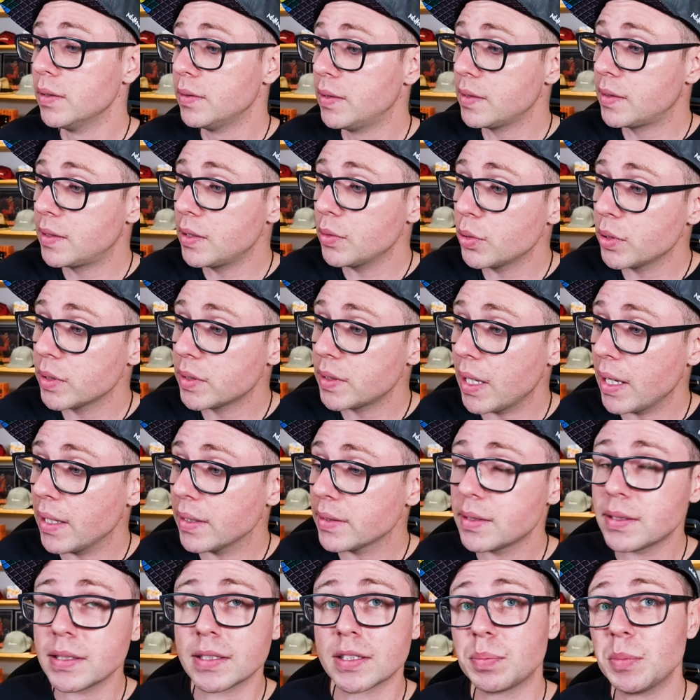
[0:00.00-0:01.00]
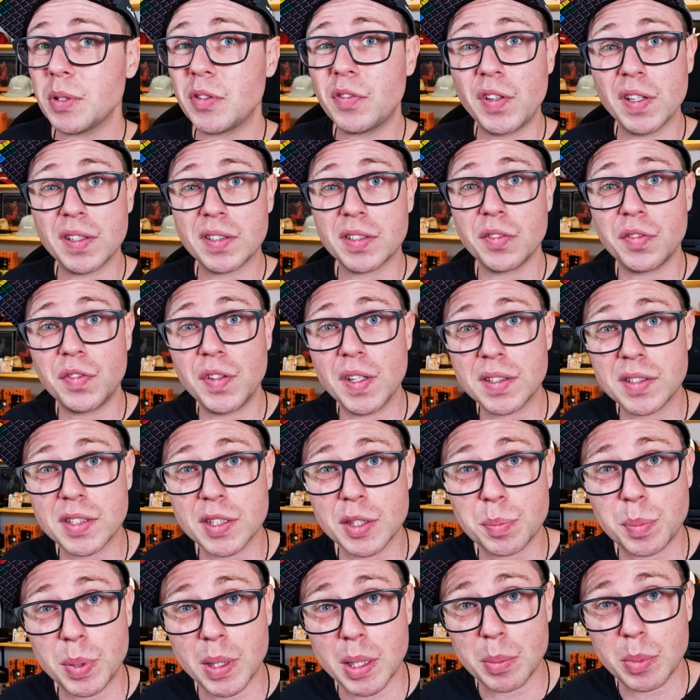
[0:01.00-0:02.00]
Die Series S ist mit
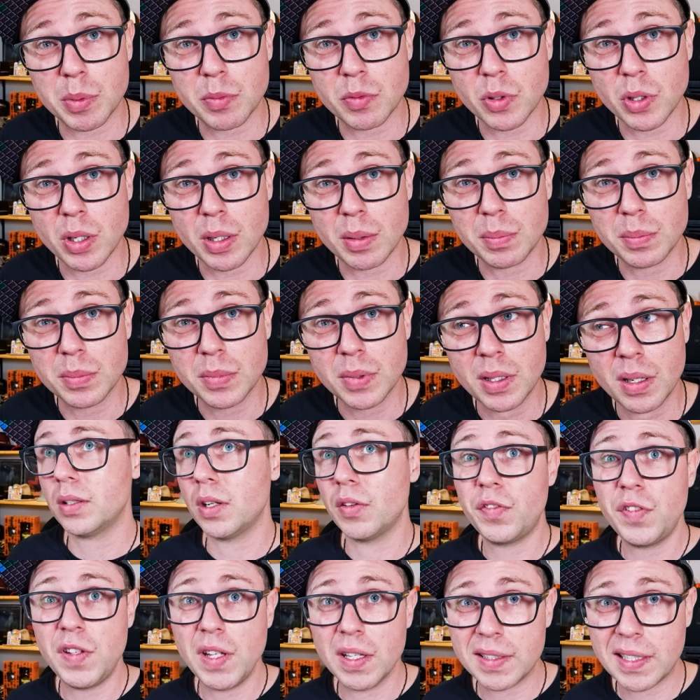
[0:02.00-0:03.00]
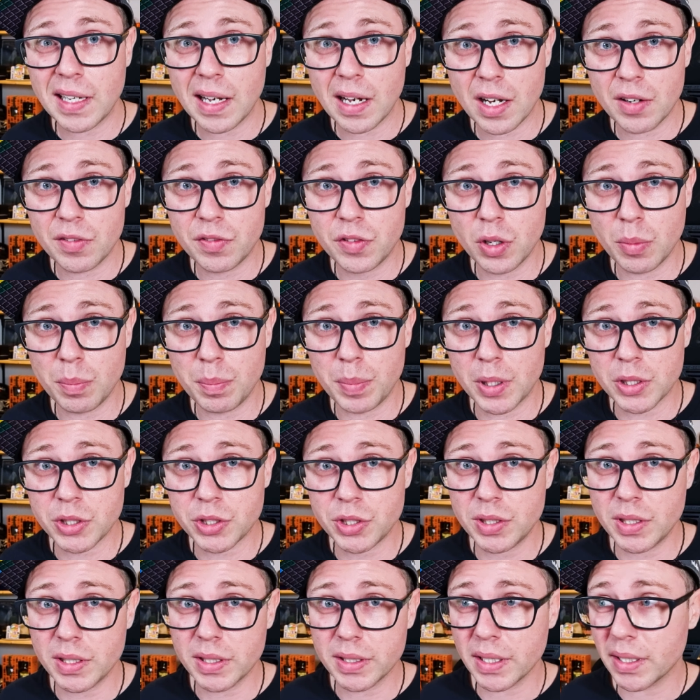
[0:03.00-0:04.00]
1440p beworben, eine 4 Teraflop
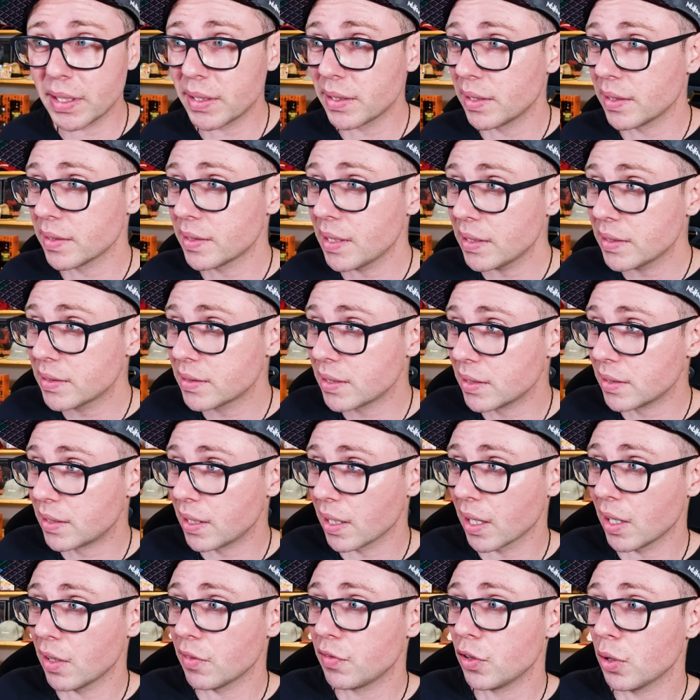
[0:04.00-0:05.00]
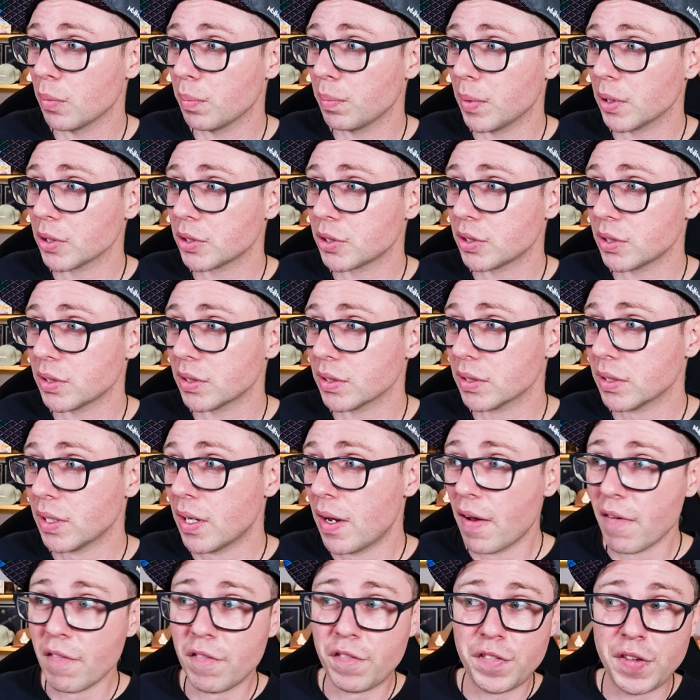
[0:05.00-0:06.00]
Maschine gegen eine 16 Teraflop Maschine,
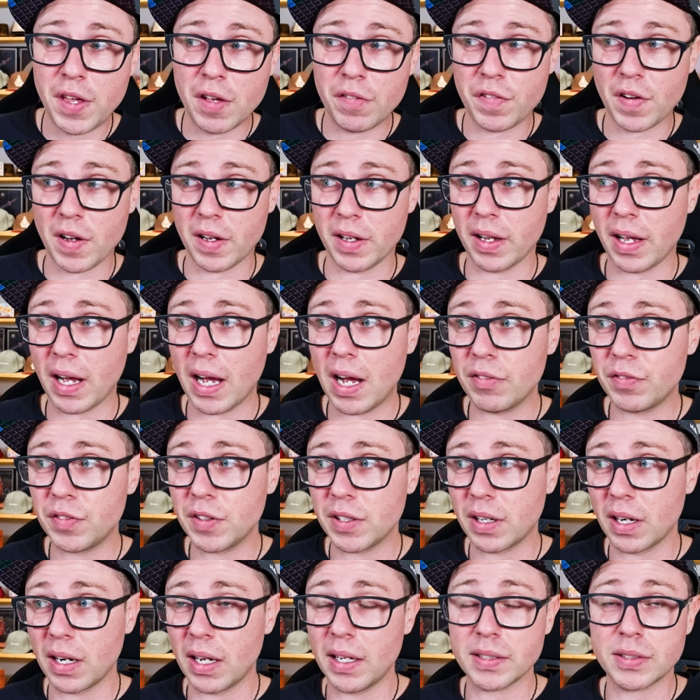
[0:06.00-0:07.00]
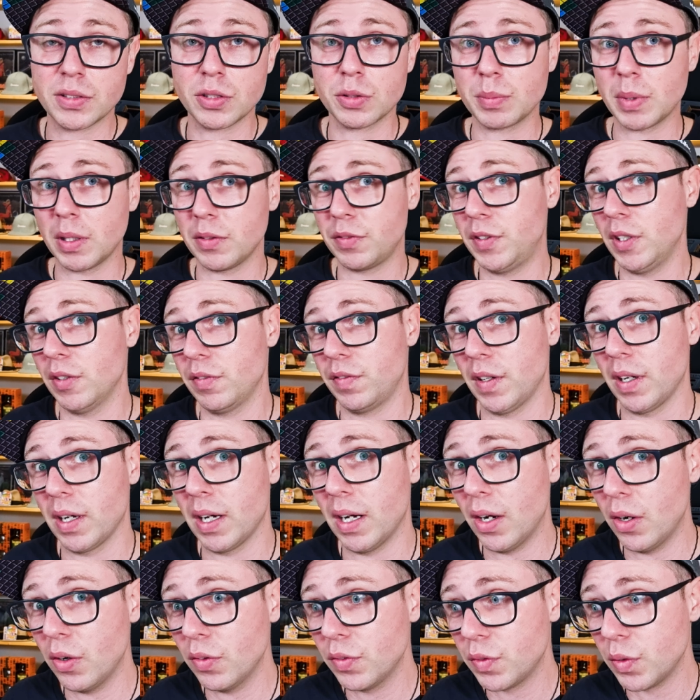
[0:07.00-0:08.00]
vierfache Grafikleistung bei
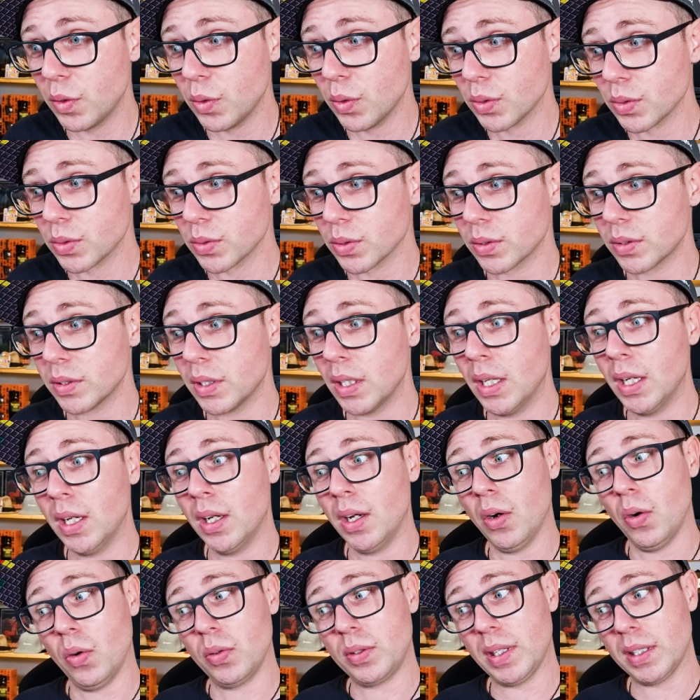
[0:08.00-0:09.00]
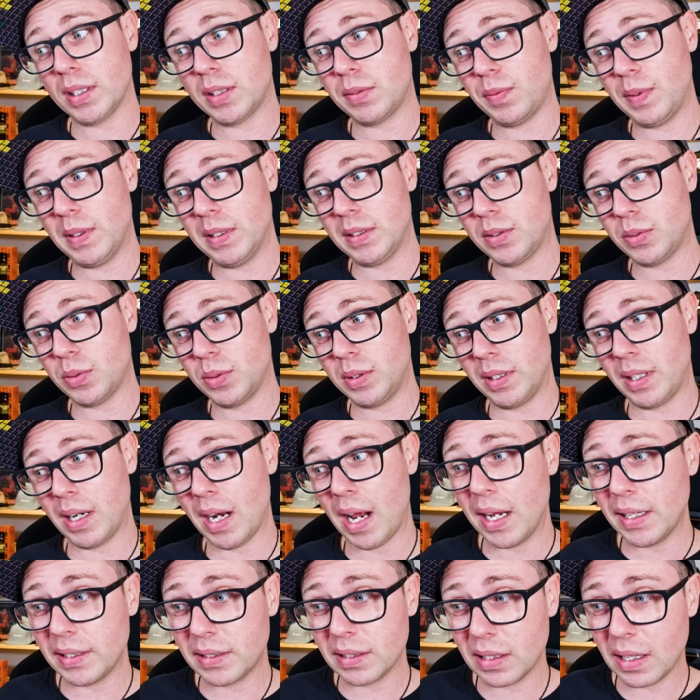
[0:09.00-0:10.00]
vierfacher Auflösung und jetzt willst du die
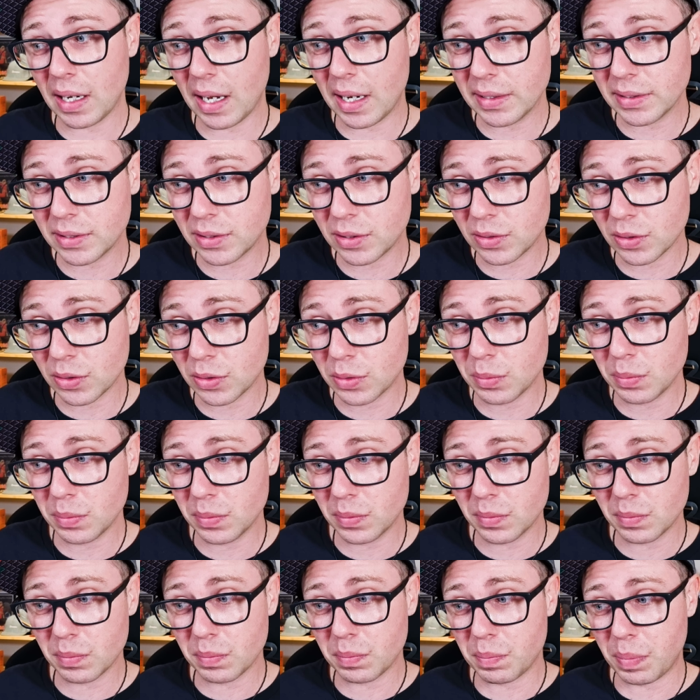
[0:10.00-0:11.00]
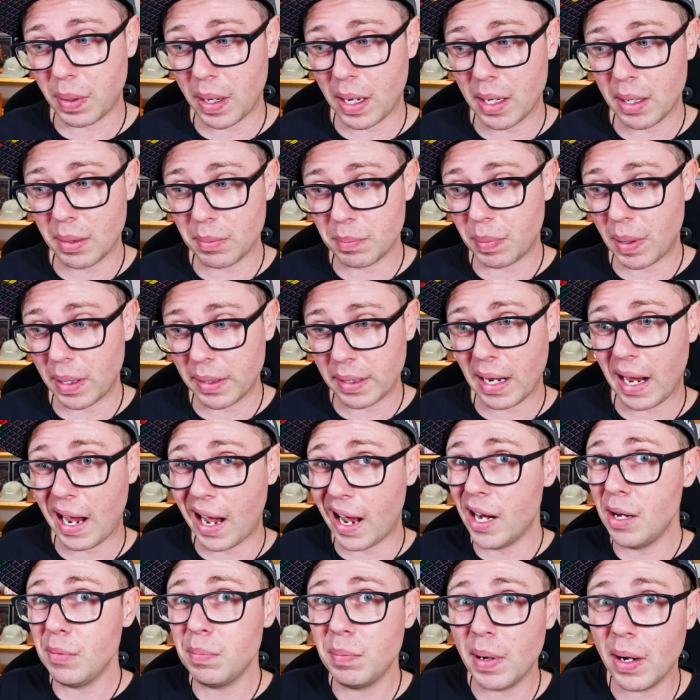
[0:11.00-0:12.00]
gleiche Leistung bei, bei der
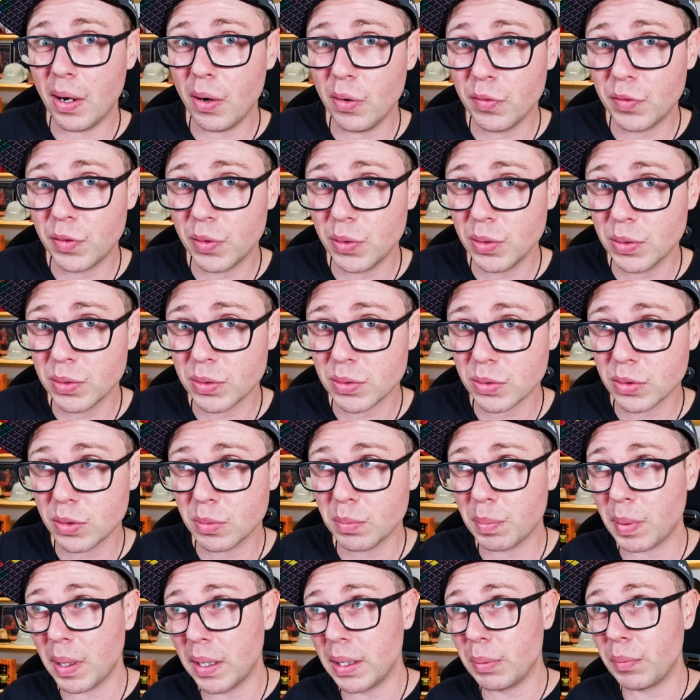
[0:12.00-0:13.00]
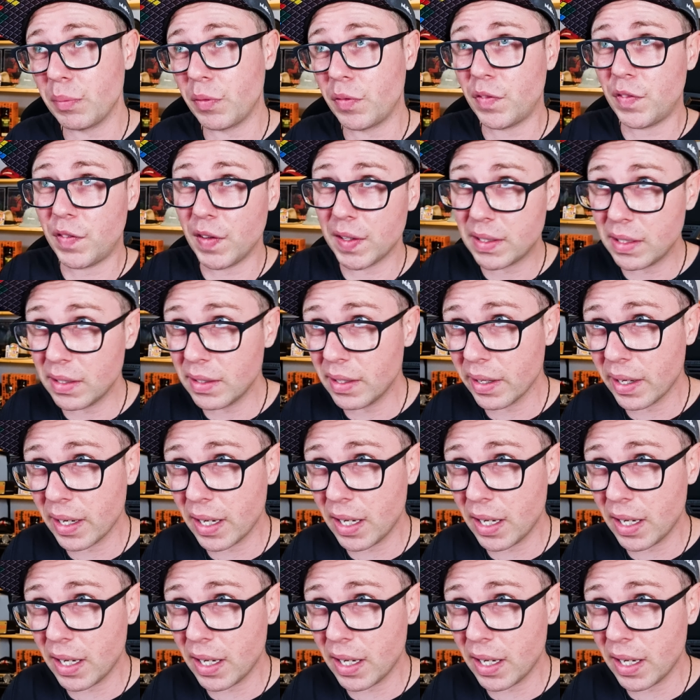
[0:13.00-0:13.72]
halben Auflösung, bei einem Viertel der